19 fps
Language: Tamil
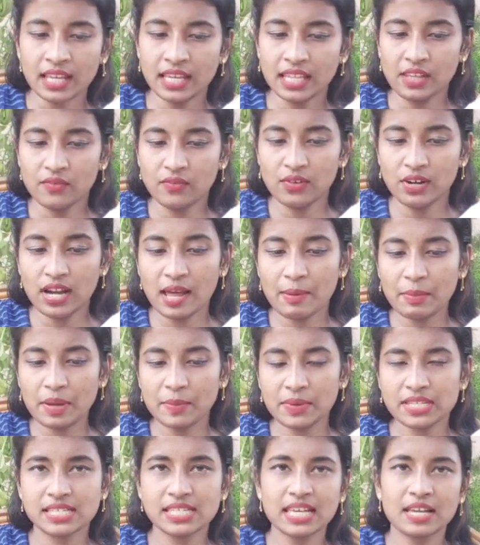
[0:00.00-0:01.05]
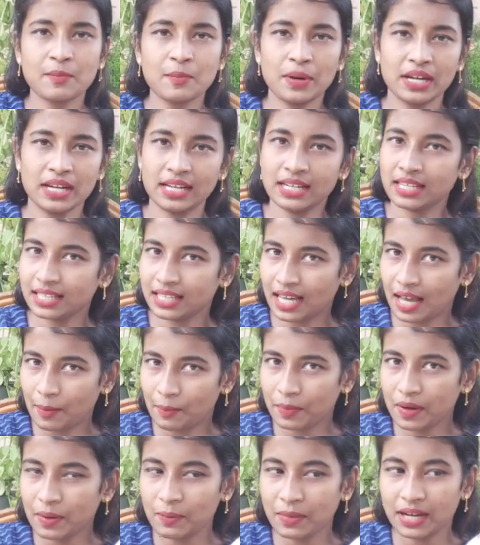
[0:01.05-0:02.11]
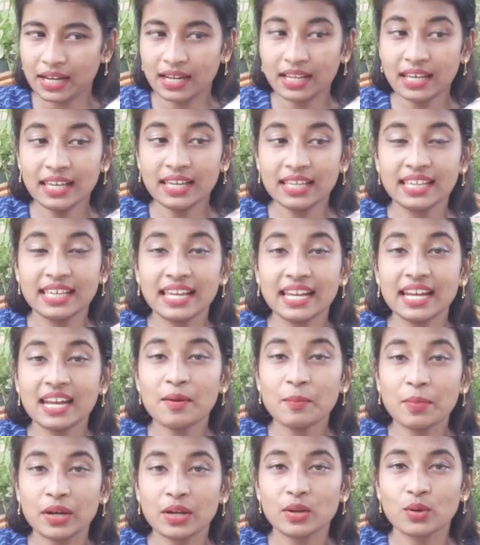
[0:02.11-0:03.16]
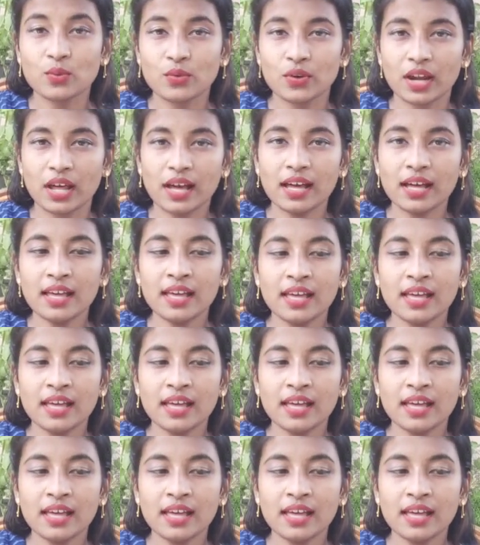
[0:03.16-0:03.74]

இதை ஃபுல்லாமே இப்படி ஸ்டிக் பண்ணிட்டதுக்கு அப்புறமேட்டு இது என்ன பண்ணணும்னா